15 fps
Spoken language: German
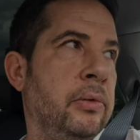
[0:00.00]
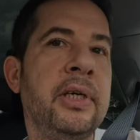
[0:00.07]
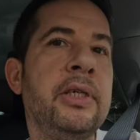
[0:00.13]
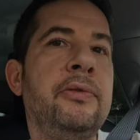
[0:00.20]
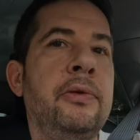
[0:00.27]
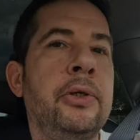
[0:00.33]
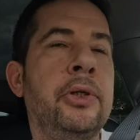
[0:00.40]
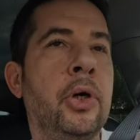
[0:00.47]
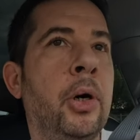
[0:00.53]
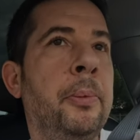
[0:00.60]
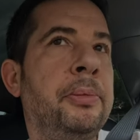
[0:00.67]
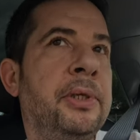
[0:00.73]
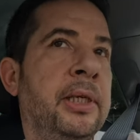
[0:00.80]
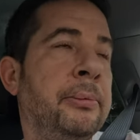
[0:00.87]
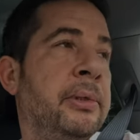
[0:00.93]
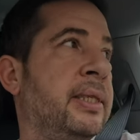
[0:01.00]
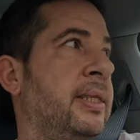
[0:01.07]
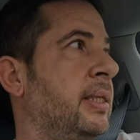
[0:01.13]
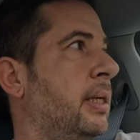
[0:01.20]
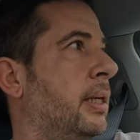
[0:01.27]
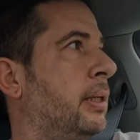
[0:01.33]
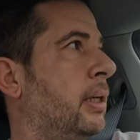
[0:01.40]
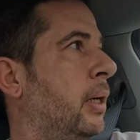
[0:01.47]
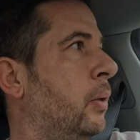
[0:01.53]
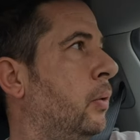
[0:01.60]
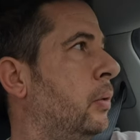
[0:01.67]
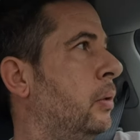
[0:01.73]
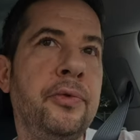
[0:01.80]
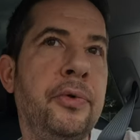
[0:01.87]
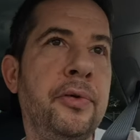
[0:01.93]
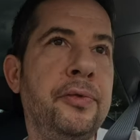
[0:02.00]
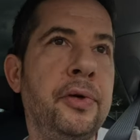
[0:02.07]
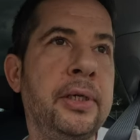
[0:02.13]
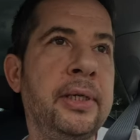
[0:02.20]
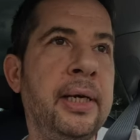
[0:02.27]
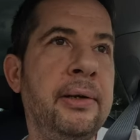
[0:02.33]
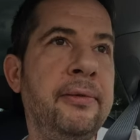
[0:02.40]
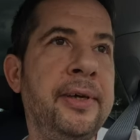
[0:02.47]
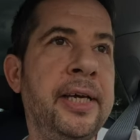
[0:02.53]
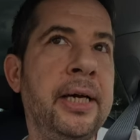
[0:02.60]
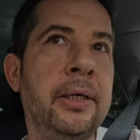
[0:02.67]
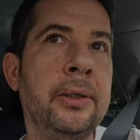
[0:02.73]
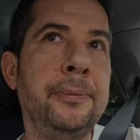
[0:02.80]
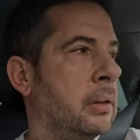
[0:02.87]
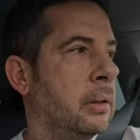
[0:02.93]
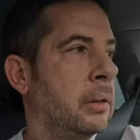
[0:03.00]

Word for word: was für die Optik mit Sicherheit auch von Vorteil wäre.